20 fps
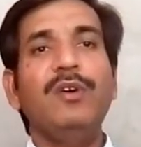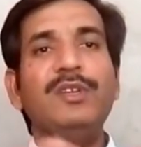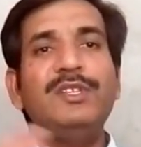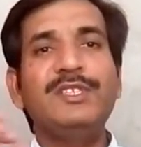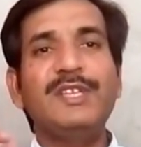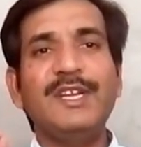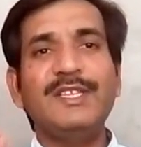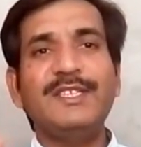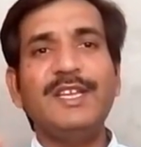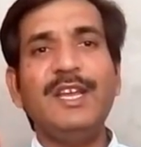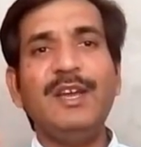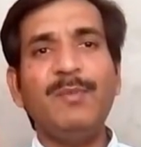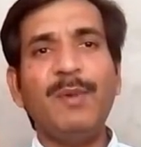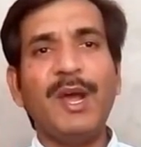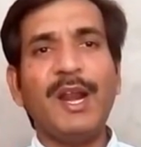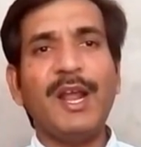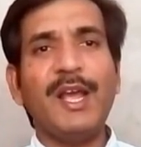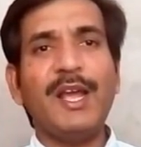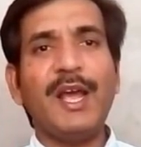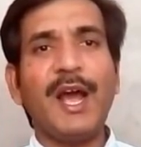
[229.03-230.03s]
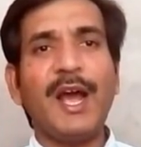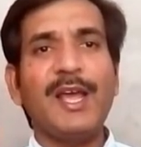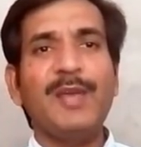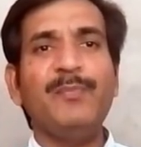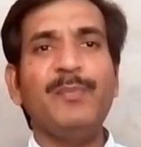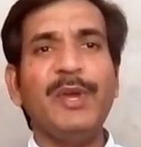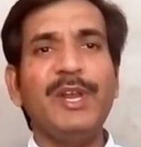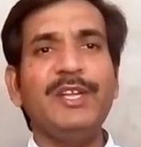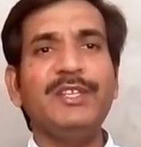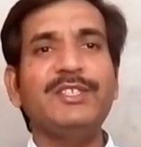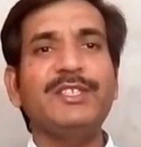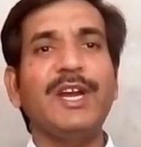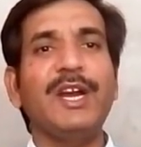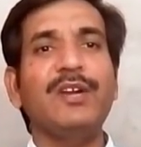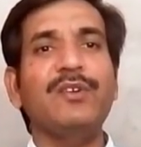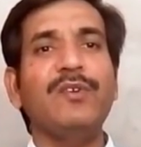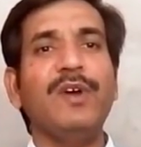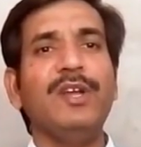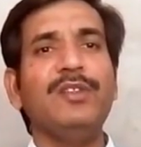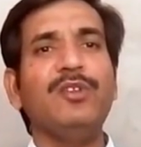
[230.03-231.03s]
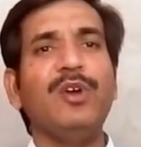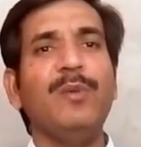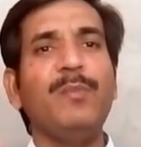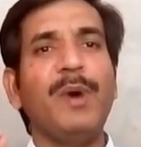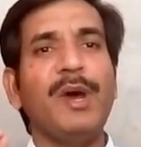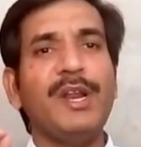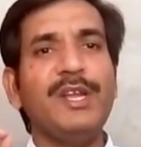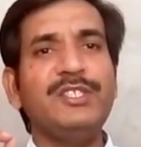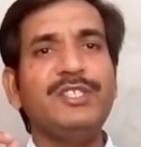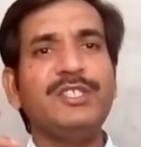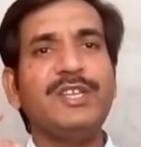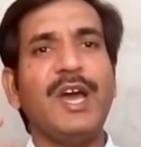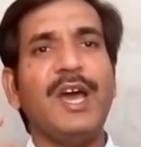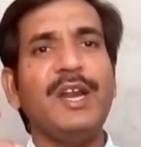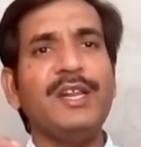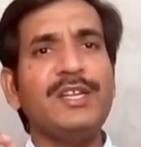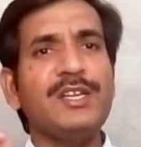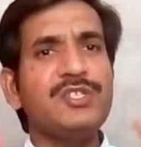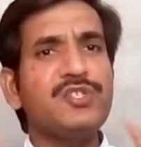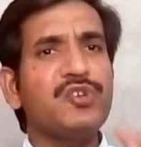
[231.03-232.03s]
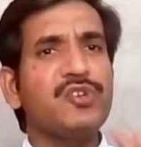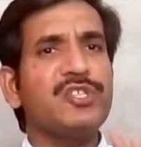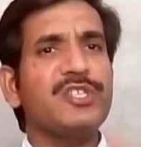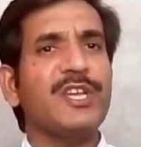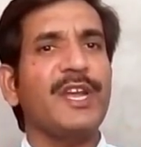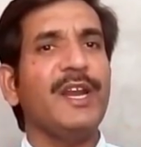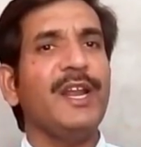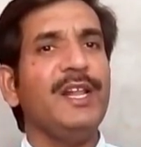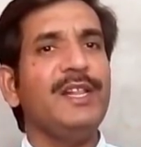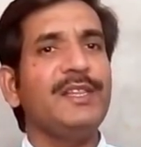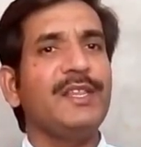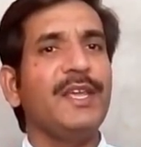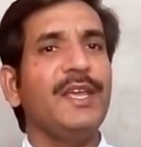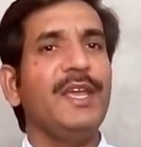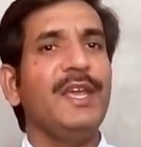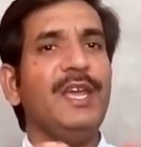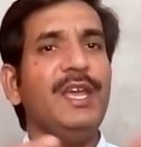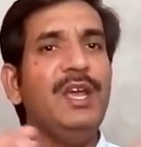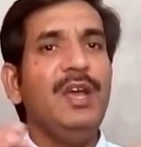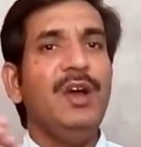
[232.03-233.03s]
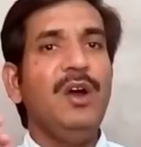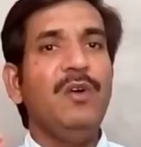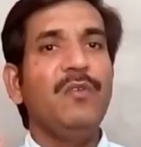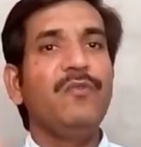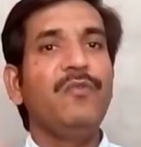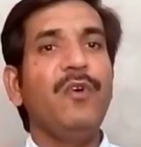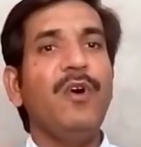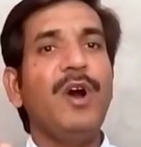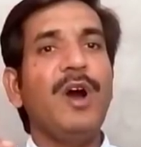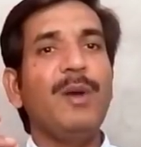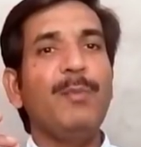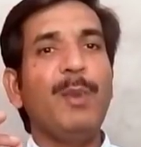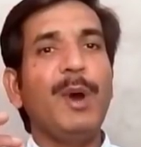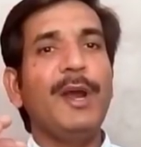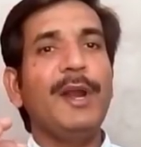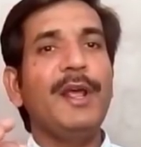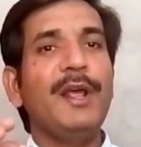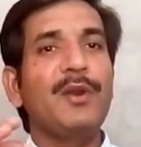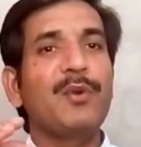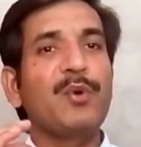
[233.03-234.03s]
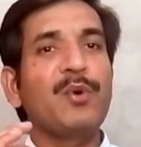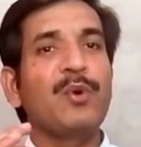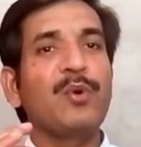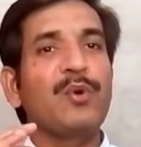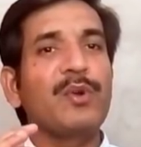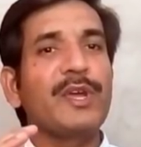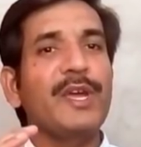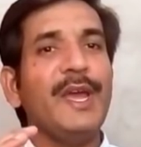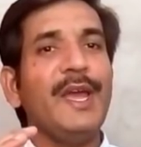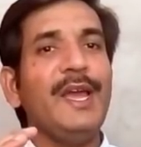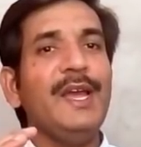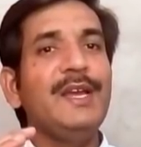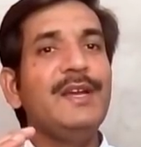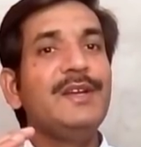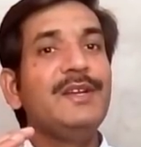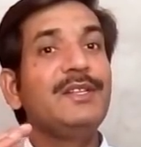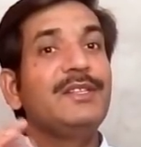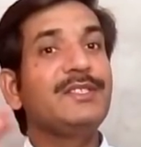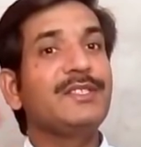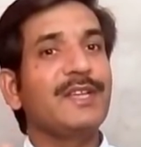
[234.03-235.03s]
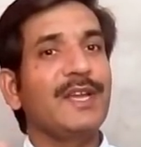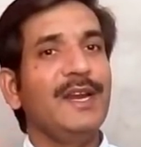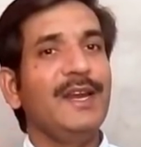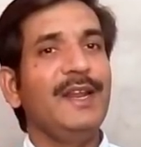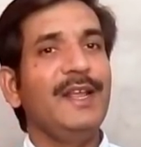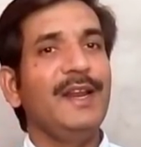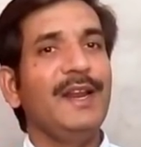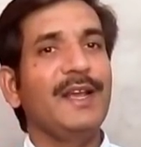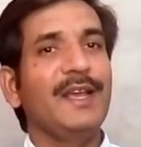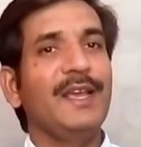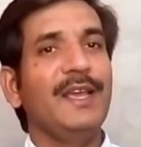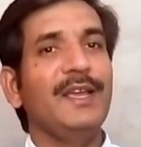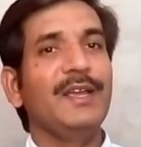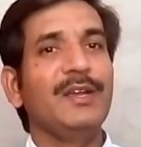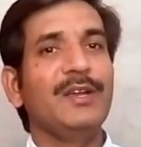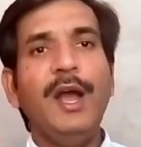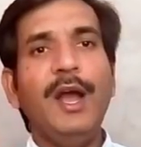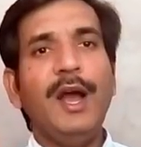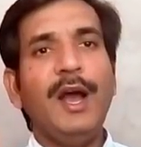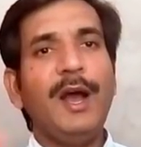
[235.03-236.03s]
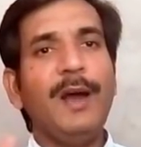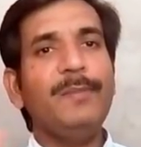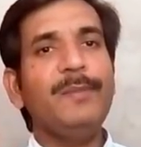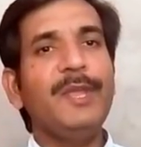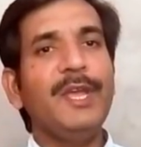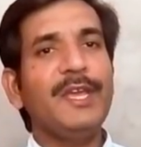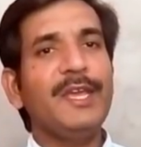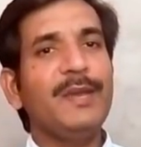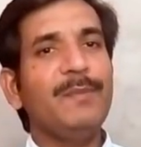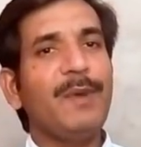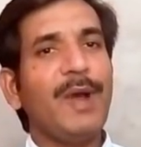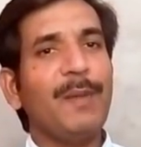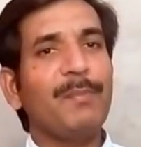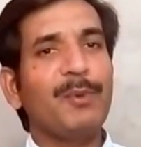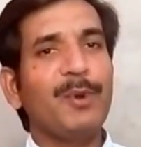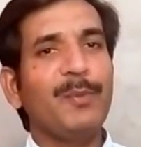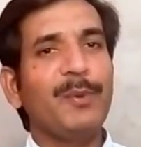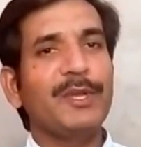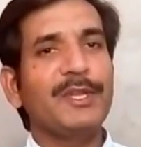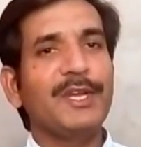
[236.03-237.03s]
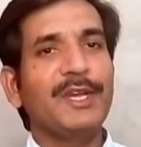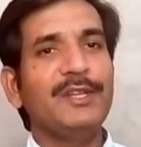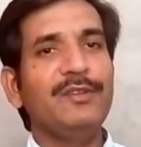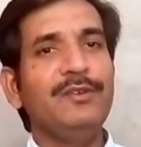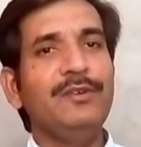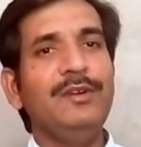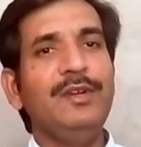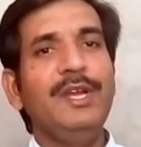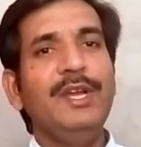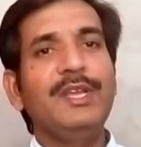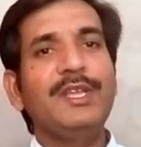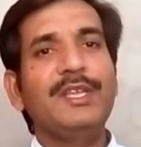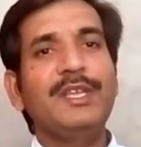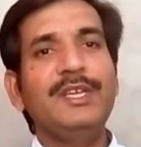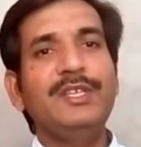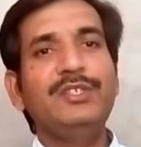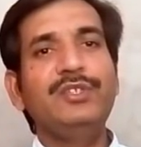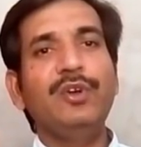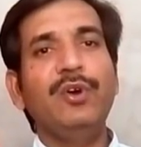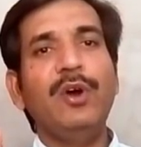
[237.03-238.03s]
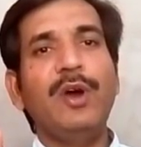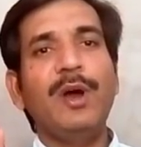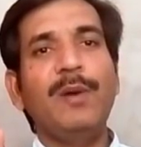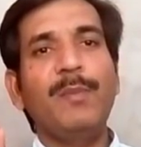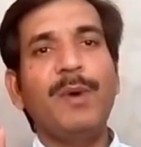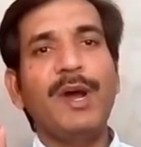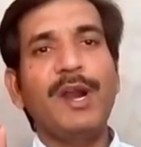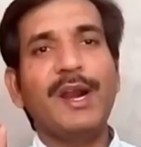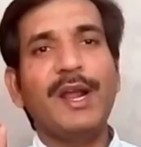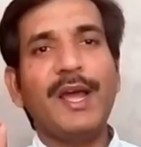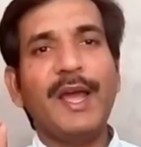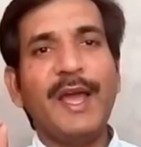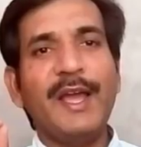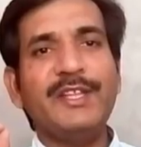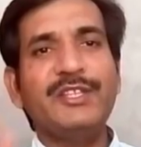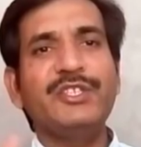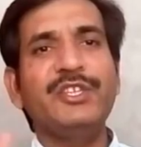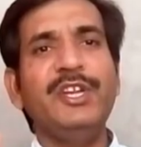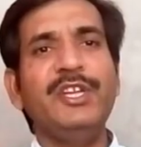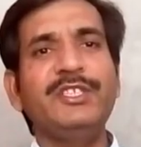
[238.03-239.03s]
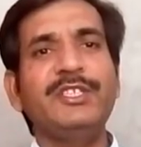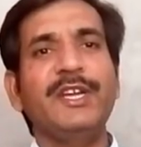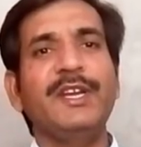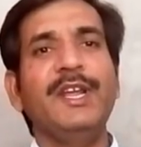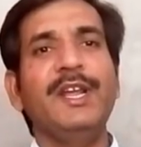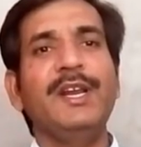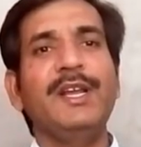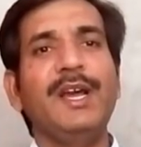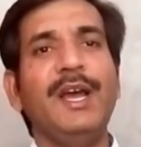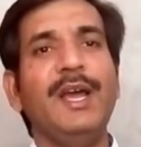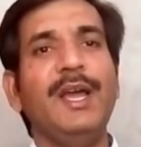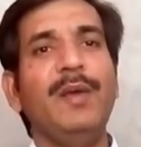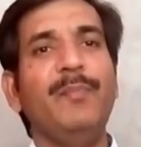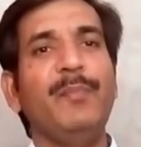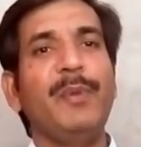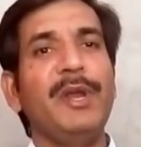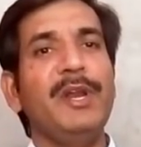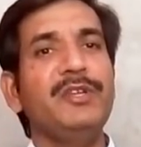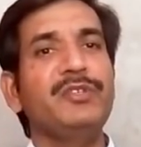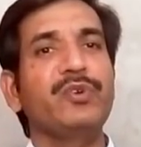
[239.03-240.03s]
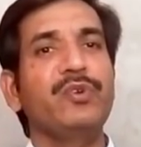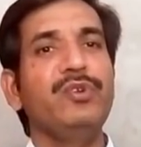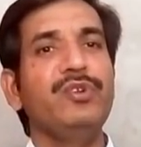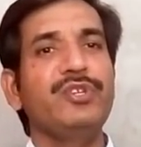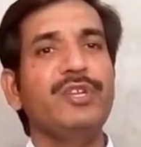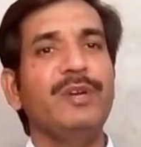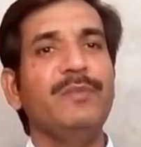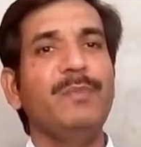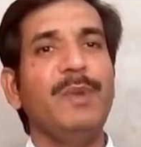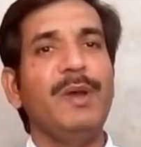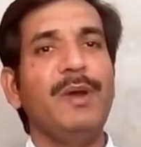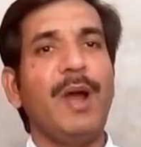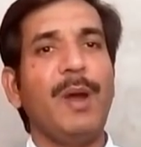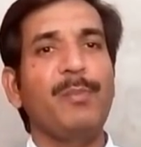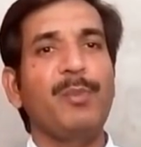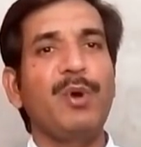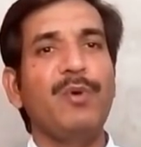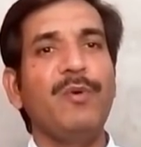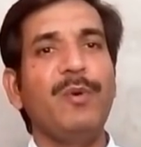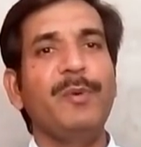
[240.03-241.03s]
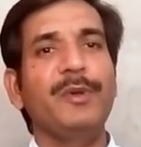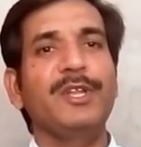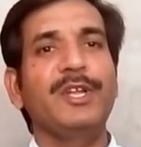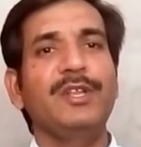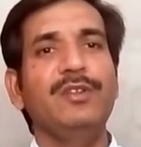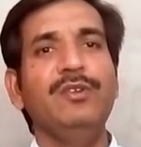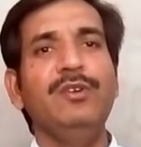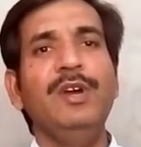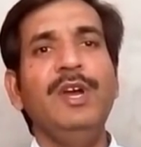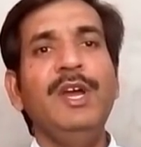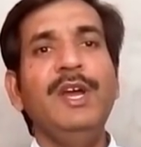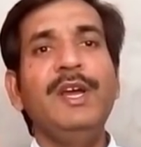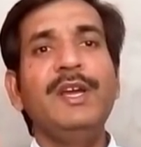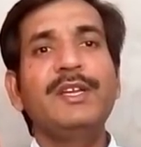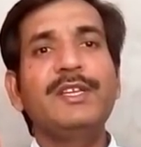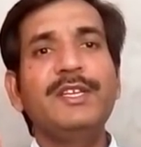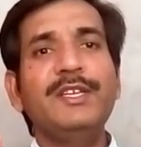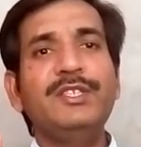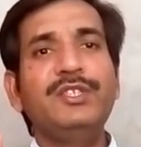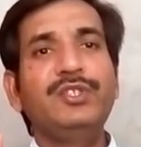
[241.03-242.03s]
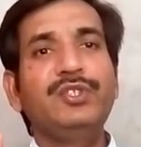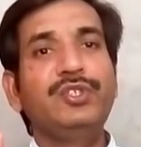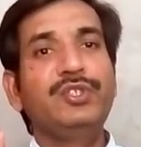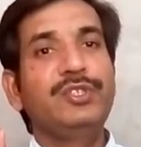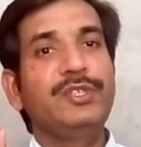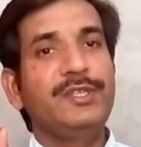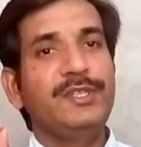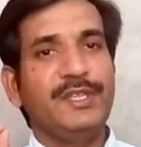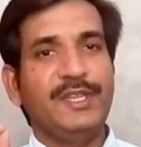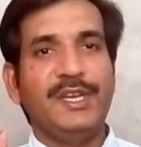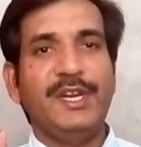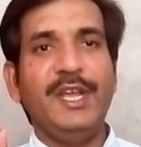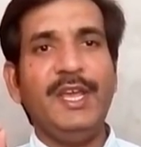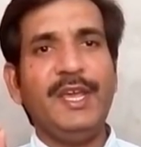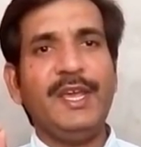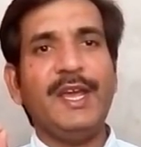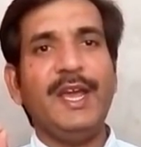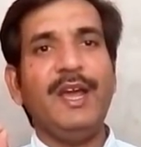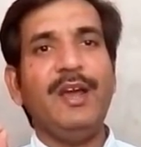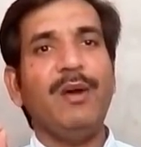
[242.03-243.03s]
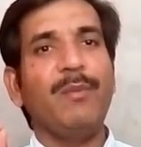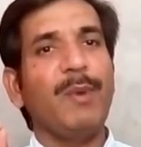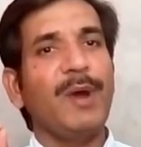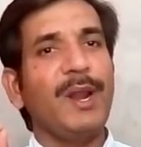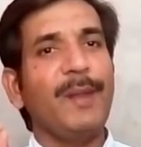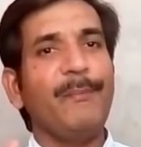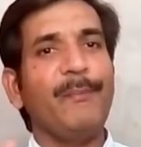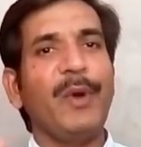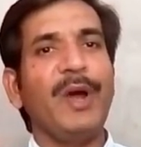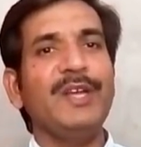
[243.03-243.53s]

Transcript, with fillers: और जैसे हमारा आईपीएल स्टार्ट हुआ तो हमारे स्टार के जो चैनल थे वो हमारे रुक रुक के चलने लगे अब देखिए मैं आपको बता दूं कि जो हमारा एच चैनल का है पहले सॉल्यूशन मैं आपको वो बता दूं कि ठीक है हमारे